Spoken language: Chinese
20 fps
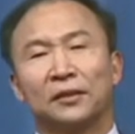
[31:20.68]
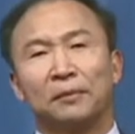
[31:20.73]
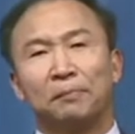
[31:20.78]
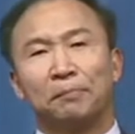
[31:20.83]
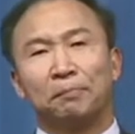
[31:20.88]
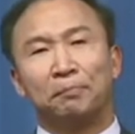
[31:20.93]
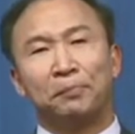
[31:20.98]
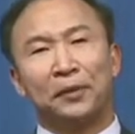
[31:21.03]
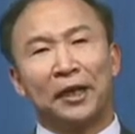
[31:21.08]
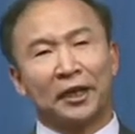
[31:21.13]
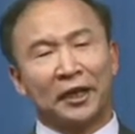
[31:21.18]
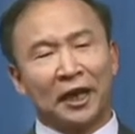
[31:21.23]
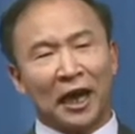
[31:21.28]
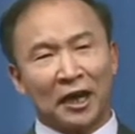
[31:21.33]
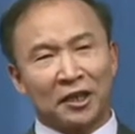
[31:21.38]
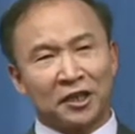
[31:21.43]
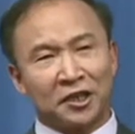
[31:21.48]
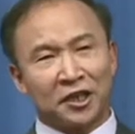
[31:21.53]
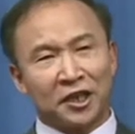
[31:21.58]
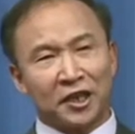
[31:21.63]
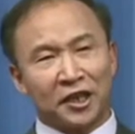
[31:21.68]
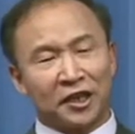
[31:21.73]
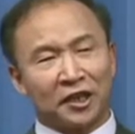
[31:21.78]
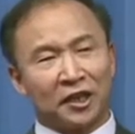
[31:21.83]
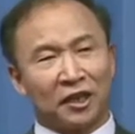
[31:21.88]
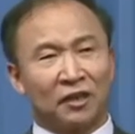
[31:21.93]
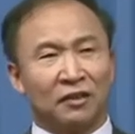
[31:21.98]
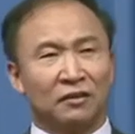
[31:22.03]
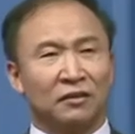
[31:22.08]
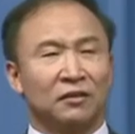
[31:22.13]
别看这
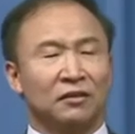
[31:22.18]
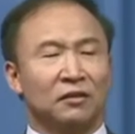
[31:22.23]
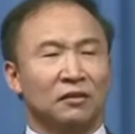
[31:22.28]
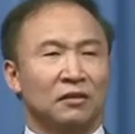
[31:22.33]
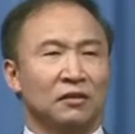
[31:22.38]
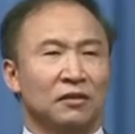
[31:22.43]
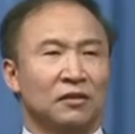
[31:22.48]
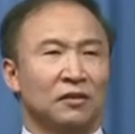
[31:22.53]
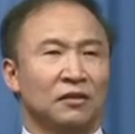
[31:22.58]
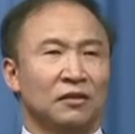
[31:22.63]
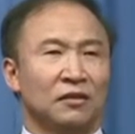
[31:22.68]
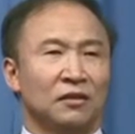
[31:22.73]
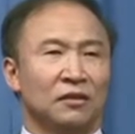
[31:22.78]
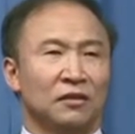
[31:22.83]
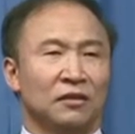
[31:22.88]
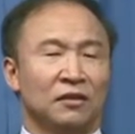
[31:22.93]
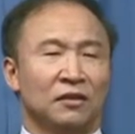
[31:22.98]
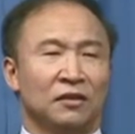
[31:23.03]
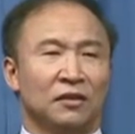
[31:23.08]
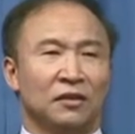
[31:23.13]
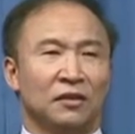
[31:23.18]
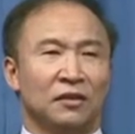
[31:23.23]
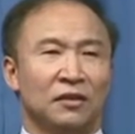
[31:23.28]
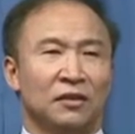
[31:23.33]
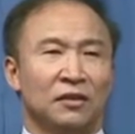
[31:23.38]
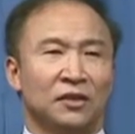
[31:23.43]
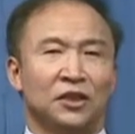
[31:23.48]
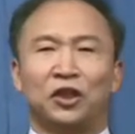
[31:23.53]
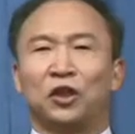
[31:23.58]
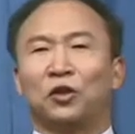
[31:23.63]
个
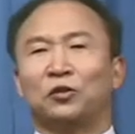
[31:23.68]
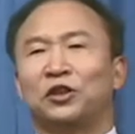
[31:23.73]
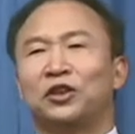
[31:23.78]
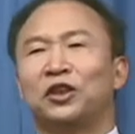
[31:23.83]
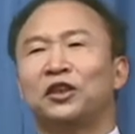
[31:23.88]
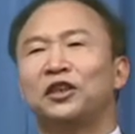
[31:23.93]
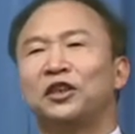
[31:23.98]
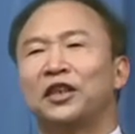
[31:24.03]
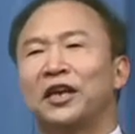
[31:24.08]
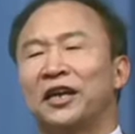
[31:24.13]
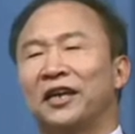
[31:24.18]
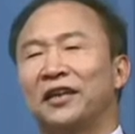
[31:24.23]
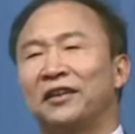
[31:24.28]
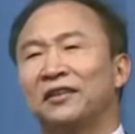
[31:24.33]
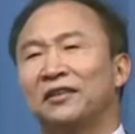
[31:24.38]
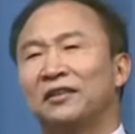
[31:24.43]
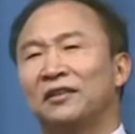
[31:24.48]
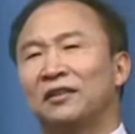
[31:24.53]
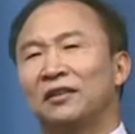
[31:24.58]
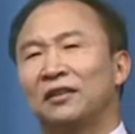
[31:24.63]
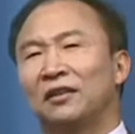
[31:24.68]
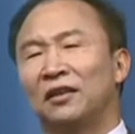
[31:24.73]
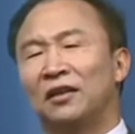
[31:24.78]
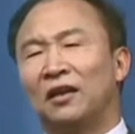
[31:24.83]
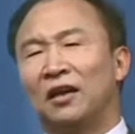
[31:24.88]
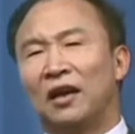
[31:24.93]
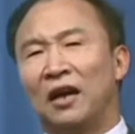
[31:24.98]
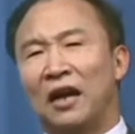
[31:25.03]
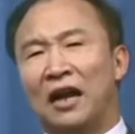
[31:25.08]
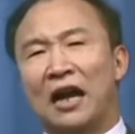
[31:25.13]
小情节，
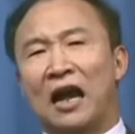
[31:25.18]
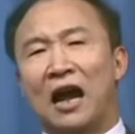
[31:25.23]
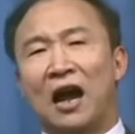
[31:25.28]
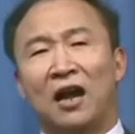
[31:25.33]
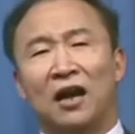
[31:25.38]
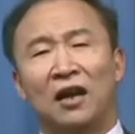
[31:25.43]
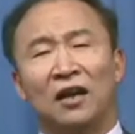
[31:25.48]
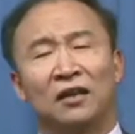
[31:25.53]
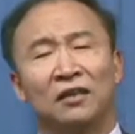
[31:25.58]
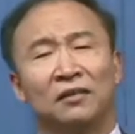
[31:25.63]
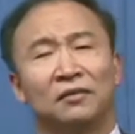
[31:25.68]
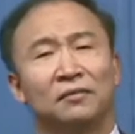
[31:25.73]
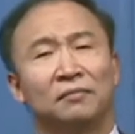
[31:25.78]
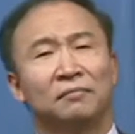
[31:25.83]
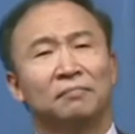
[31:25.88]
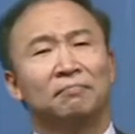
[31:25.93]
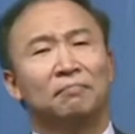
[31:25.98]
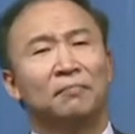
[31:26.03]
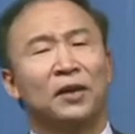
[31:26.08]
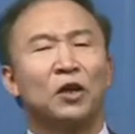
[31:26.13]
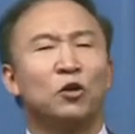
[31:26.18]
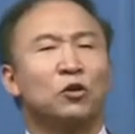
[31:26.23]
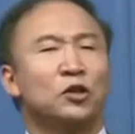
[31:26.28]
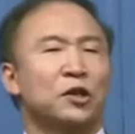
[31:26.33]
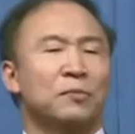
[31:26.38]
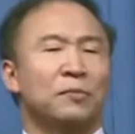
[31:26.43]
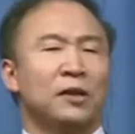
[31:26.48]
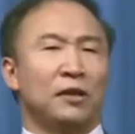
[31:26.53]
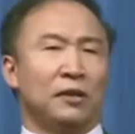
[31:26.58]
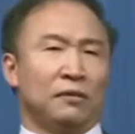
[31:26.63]
哎呀，没有
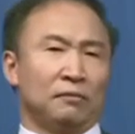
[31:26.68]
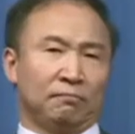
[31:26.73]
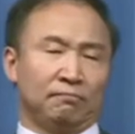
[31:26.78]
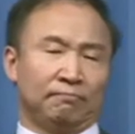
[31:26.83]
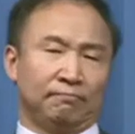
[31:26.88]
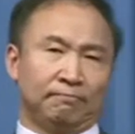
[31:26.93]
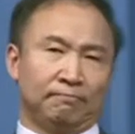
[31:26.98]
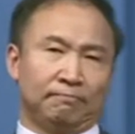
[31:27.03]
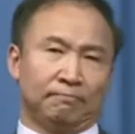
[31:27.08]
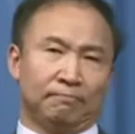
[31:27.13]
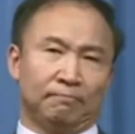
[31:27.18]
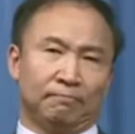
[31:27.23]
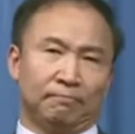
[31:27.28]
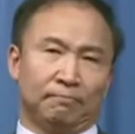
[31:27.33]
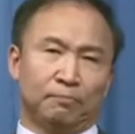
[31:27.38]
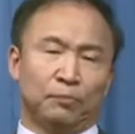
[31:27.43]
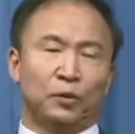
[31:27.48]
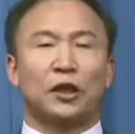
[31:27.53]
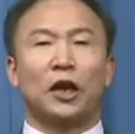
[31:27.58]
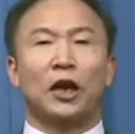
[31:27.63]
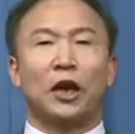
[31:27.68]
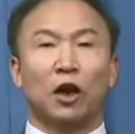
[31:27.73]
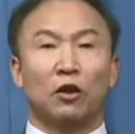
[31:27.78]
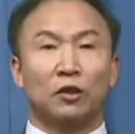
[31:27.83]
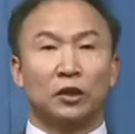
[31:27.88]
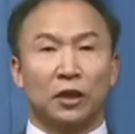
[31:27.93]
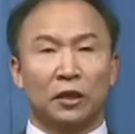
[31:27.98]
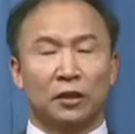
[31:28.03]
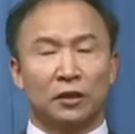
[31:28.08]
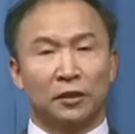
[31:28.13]
什么不得了
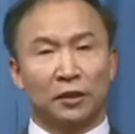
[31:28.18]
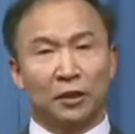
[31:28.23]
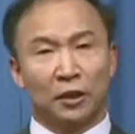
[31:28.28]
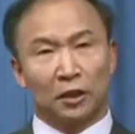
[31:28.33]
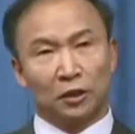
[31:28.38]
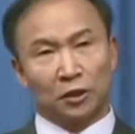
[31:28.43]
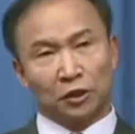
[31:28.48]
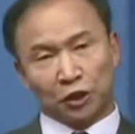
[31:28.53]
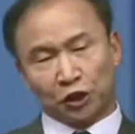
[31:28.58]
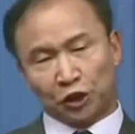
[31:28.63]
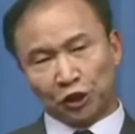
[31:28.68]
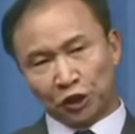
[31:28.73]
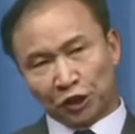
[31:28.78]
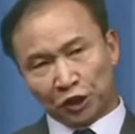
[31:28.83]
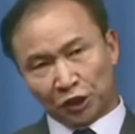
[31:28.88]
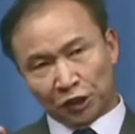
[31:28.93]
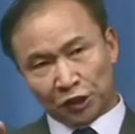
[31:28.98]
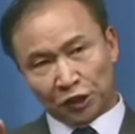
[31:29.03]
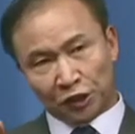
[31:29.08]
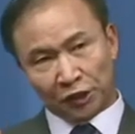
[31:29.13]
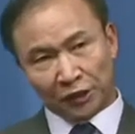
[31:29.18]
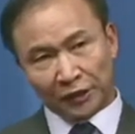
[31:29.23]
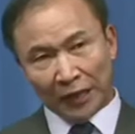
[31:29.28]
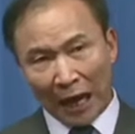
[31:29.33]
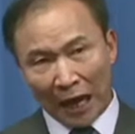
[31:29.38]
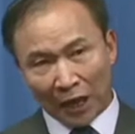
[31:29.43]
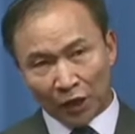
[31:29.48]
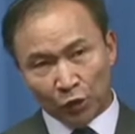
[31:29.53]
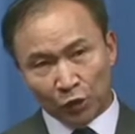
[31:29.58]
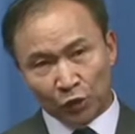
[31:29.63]
的，其实是
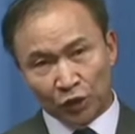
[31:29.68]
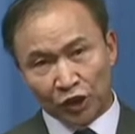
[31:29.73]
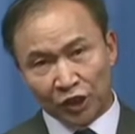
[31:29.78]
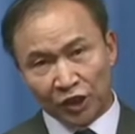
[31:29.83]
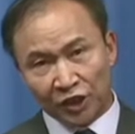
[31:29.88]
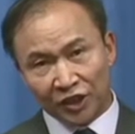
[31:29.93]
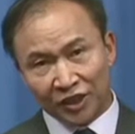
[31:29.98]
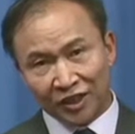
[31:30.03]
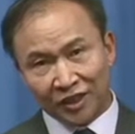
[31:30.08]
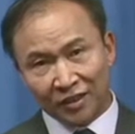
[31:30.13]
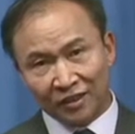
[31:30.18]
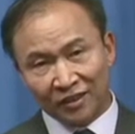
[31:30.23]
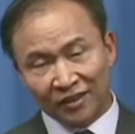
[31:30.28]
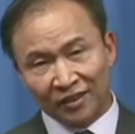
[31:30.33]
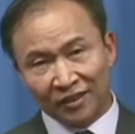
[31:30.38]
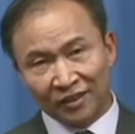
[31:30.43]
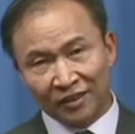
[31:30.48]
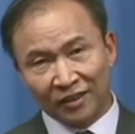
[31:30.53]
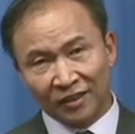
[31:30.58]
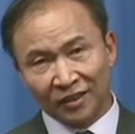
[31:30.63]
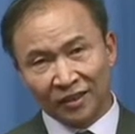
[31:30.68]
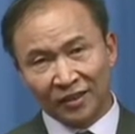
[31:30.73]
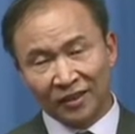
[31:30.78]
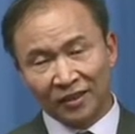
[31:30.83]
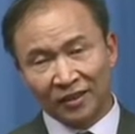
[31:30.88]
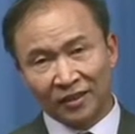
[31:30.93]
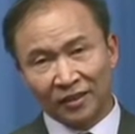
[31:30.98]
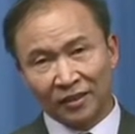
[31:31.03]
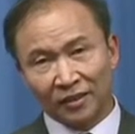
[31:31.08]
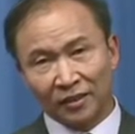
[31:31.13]
大有深意。
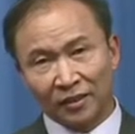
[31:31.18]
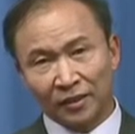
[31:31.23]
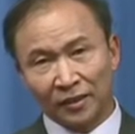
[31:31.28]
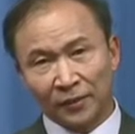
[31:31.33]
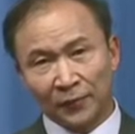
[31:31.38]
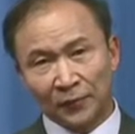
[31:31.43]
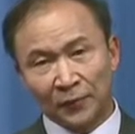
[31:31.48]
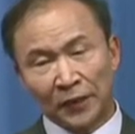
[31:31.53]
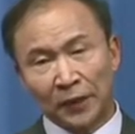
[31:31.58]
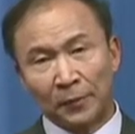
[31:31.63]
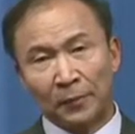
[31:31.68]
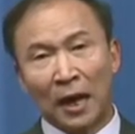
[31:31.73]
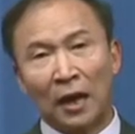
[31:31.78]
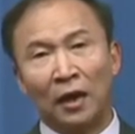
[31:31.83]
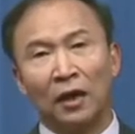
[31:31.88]
为什么？